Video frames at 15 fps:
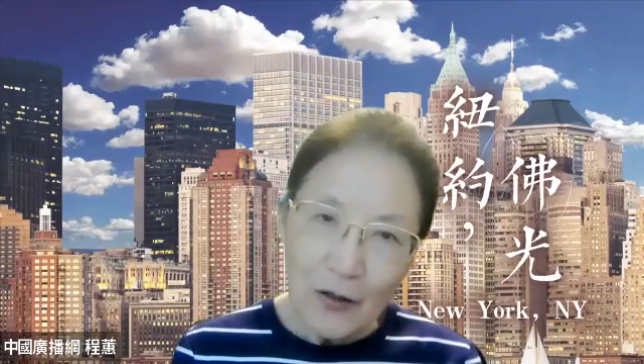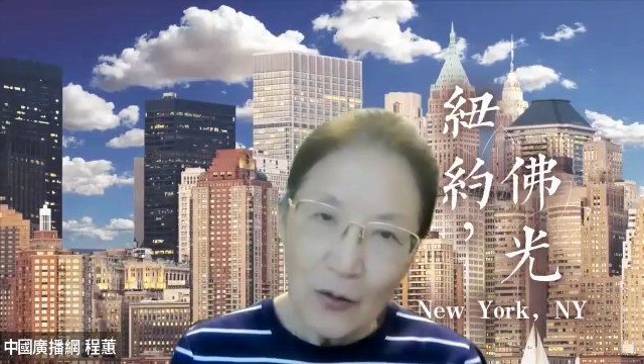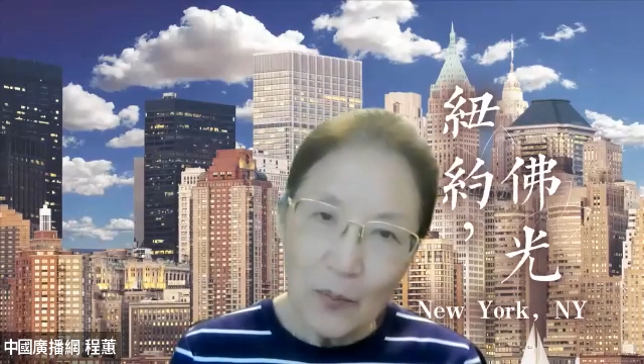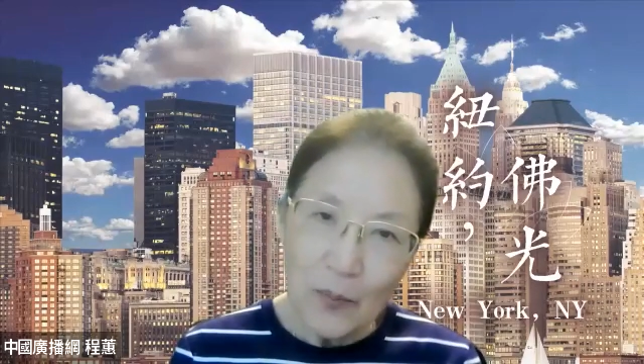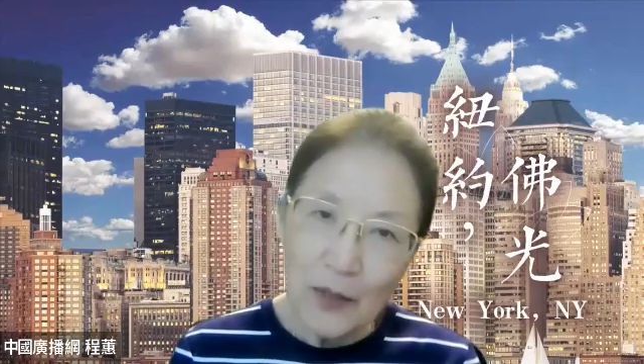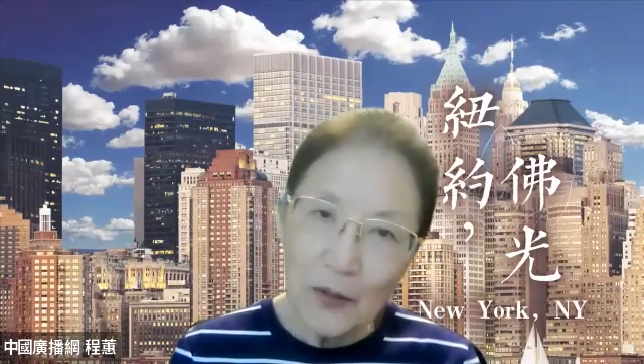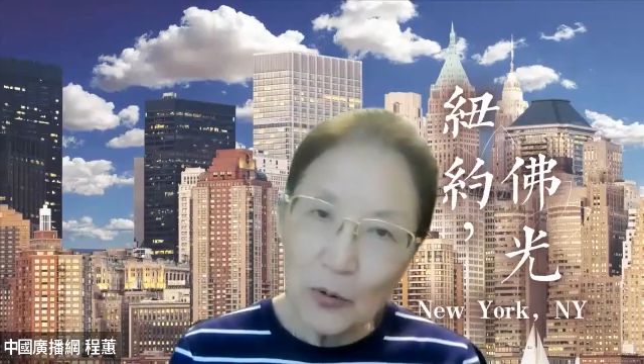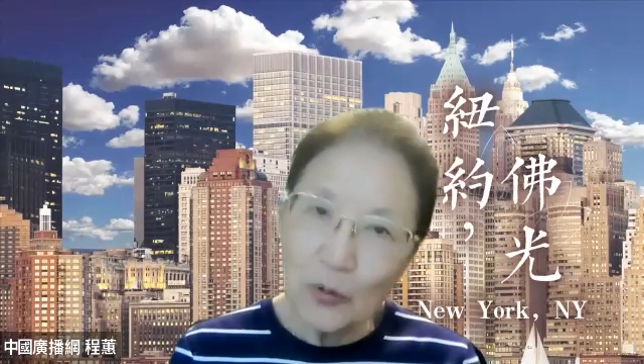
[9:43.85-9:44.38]
我
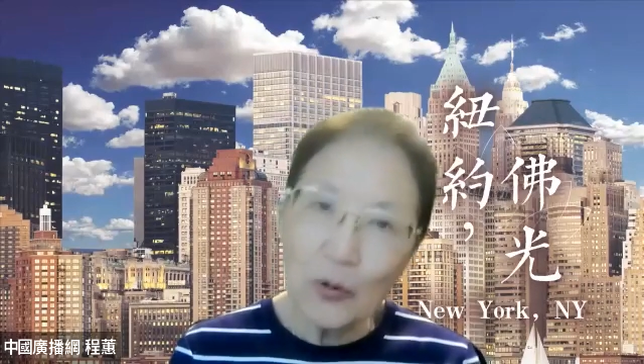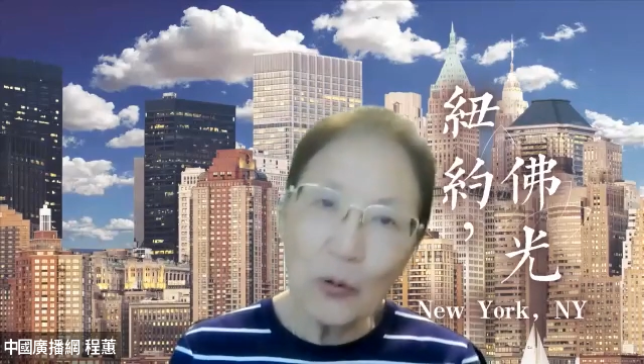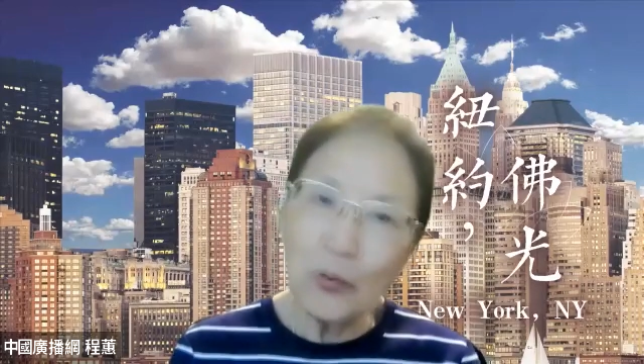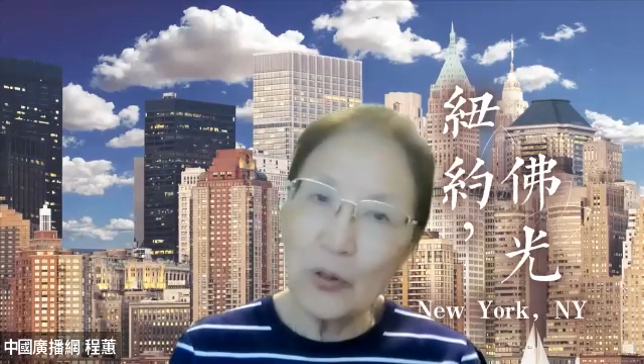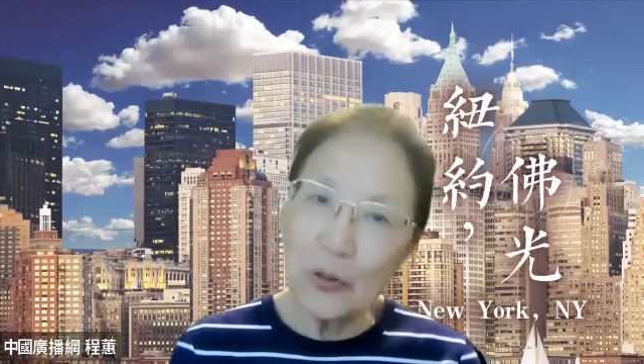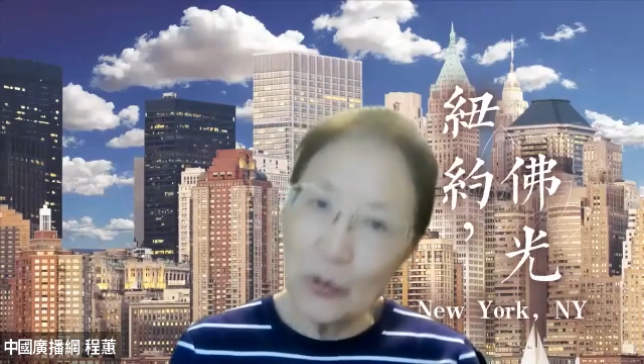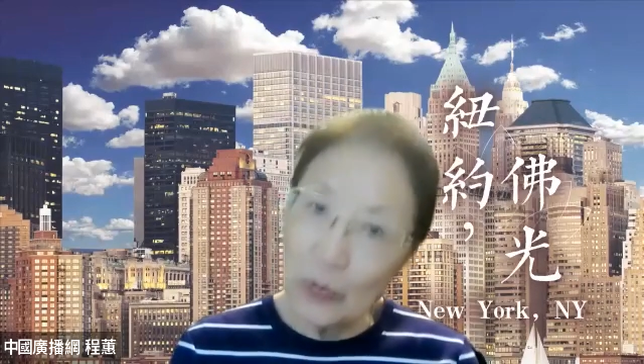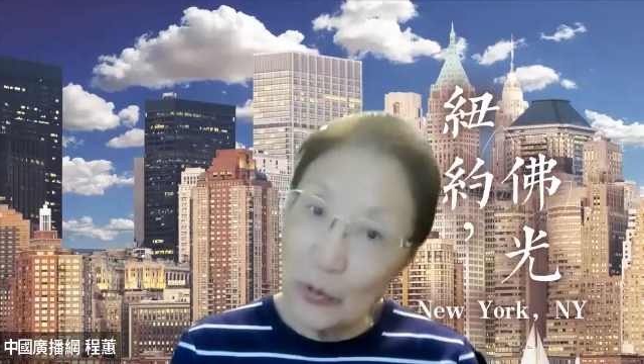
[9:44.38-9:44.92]
们很多同
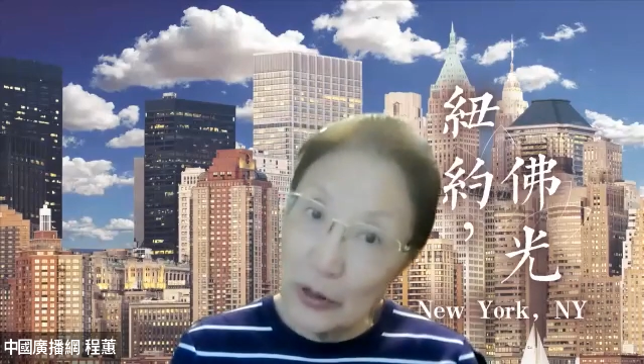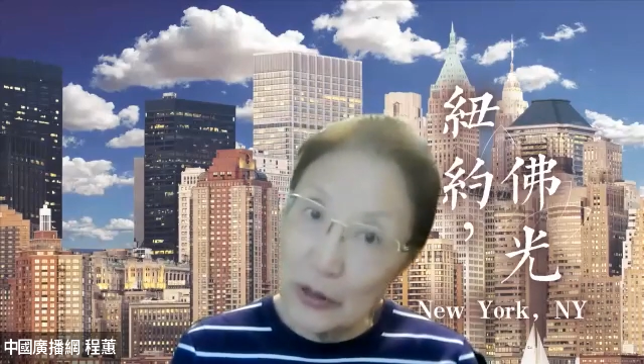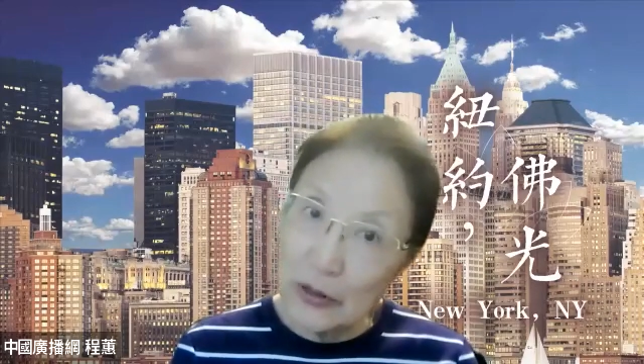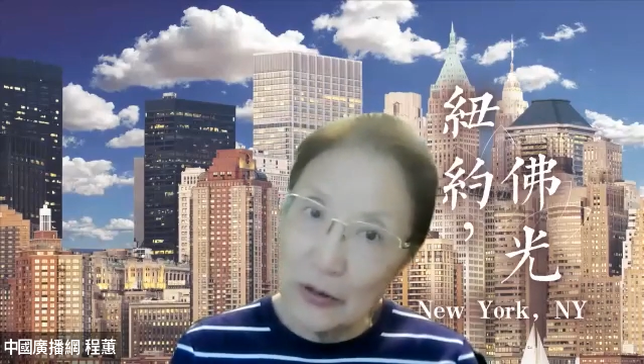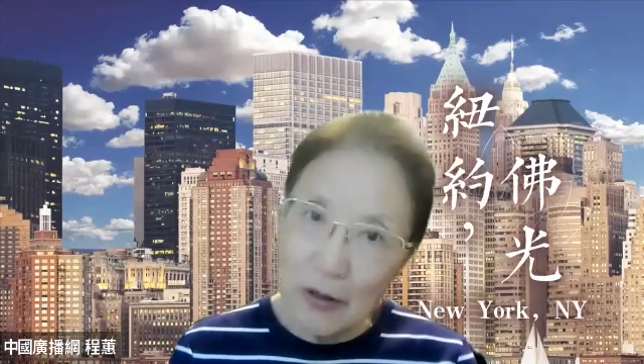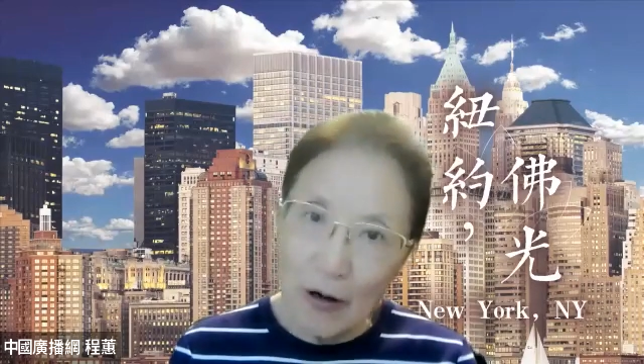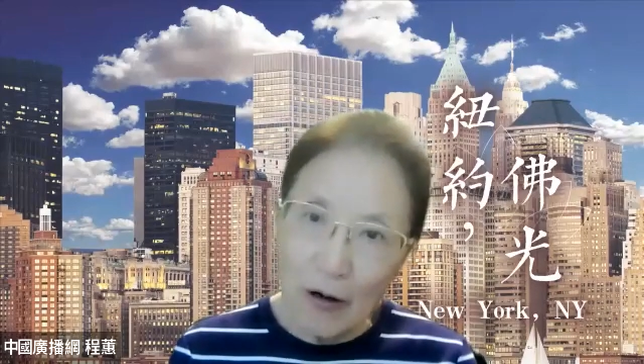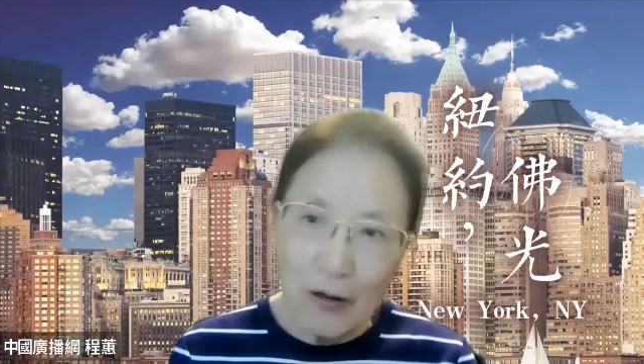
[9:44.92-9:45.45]
学都
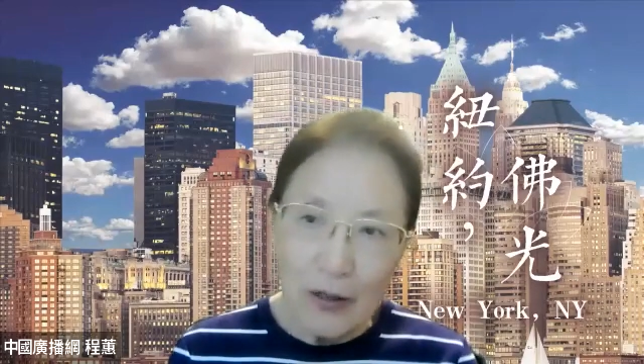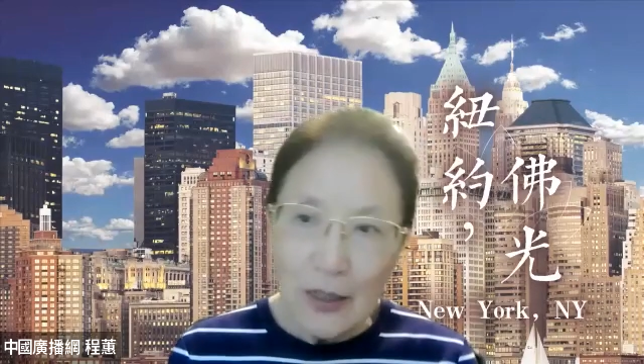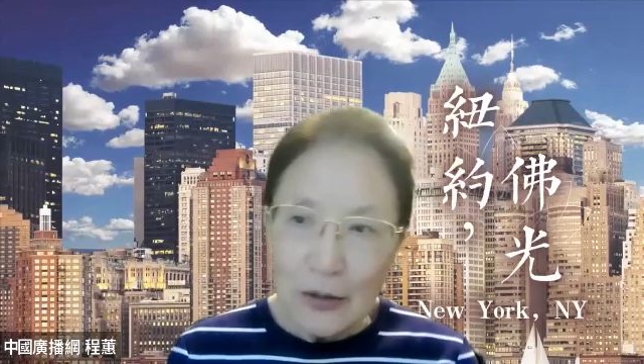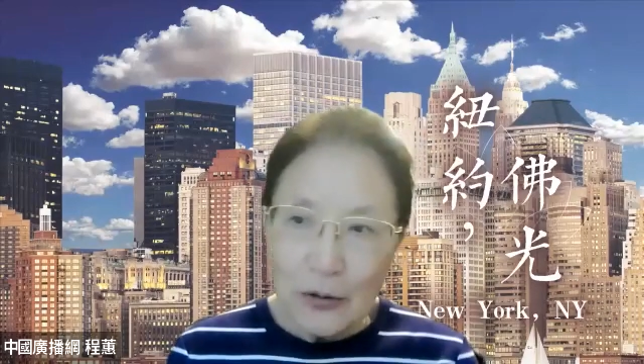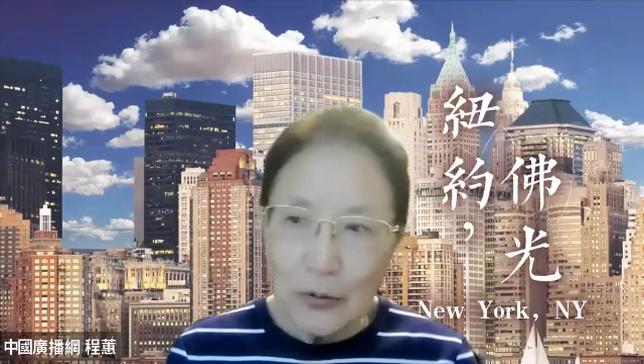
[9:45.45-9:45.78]
知道，